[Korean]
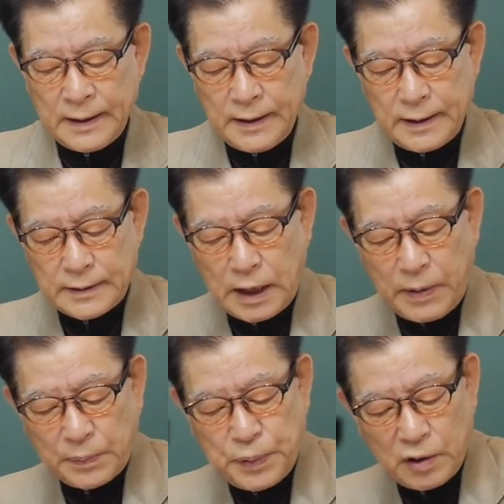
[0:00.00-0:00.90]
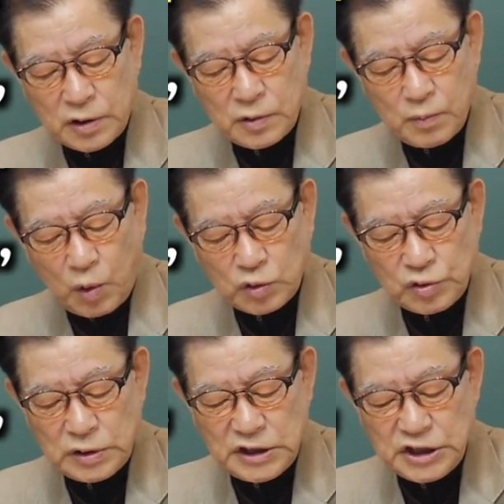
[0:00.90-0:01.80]
태백편은
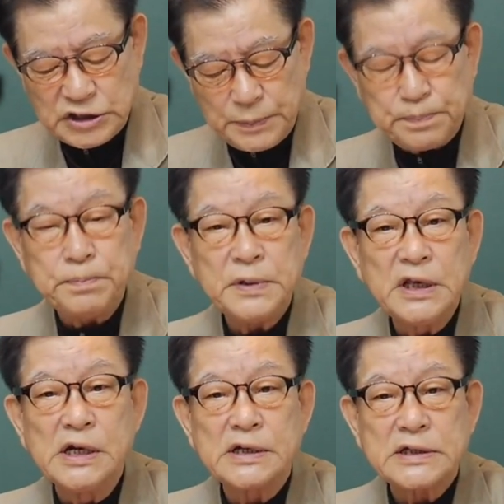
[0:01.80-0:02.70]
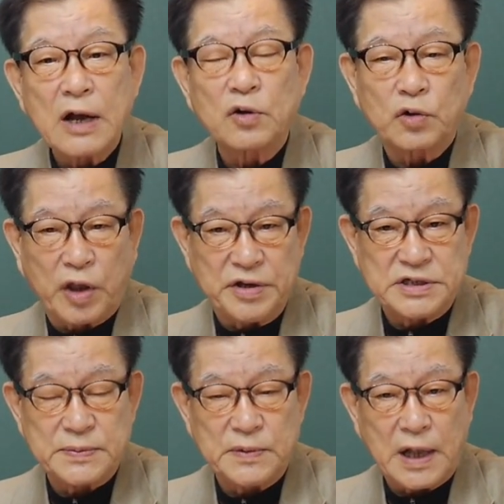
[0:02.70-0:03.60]
모두 21장으로 되어
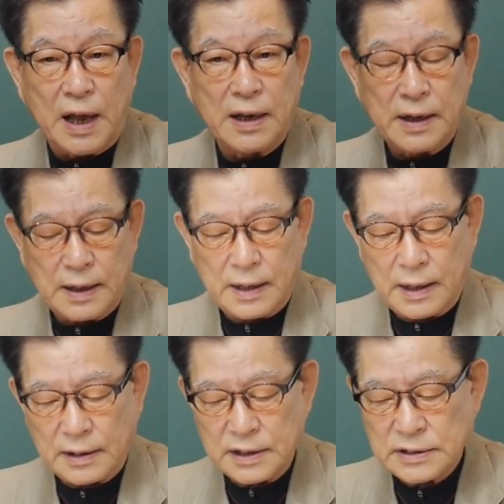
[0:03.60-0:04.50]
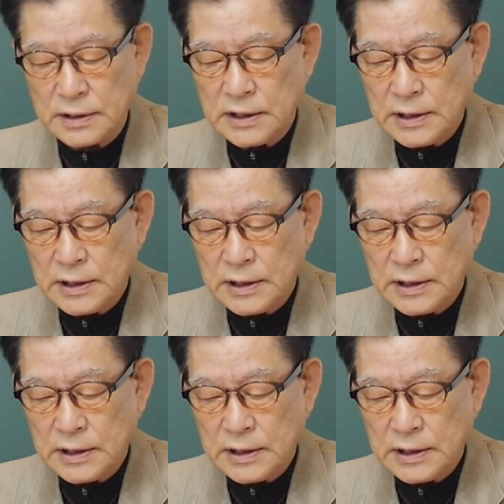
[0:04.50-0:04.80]
있습니다. 그래서